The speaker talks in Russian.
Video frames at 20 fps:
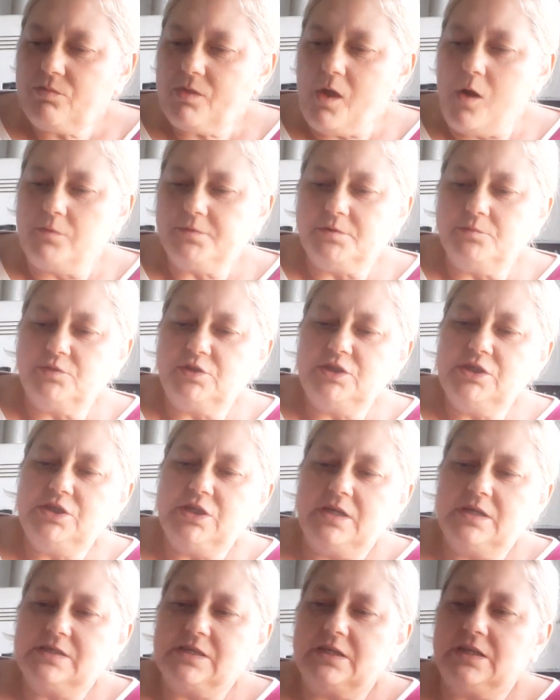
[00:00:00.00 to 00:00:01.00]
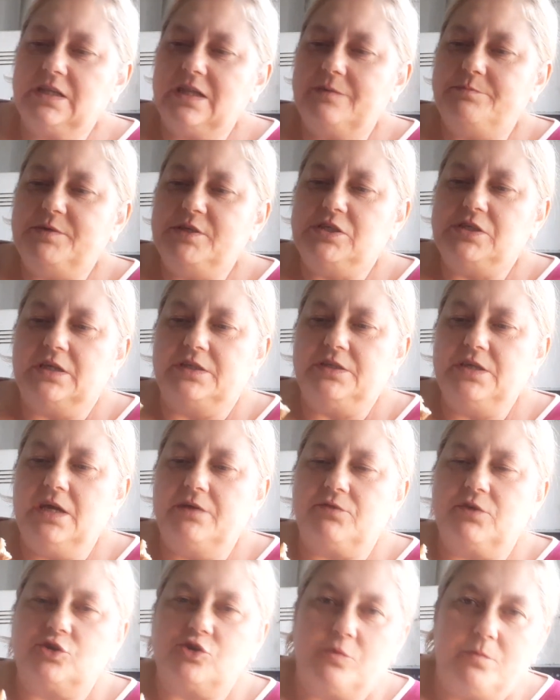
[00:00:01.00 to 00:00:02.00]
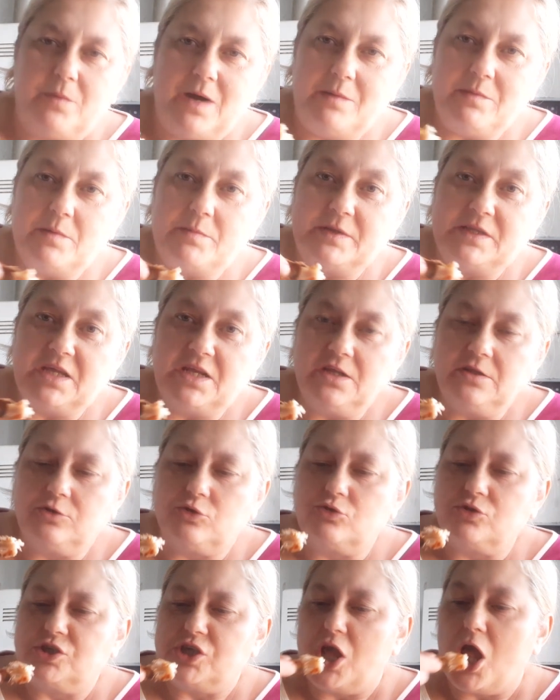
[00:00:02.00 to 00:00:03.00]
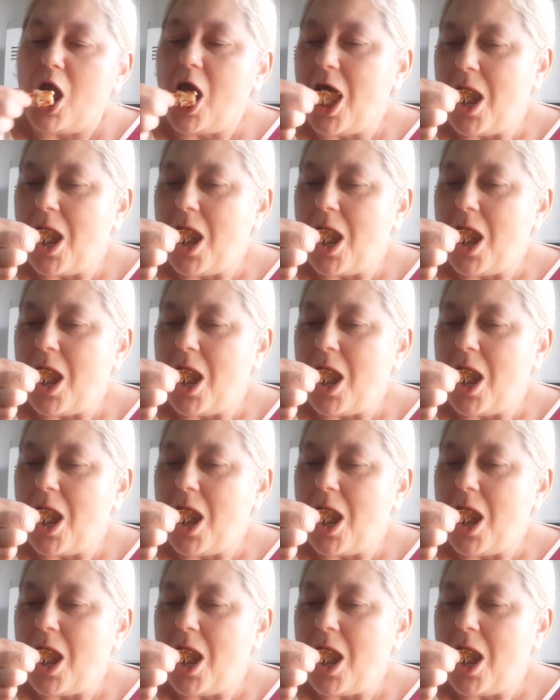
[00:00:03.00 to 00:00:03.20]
В общем, зрительница дала 50 евро, чтобы маме подарил трусы.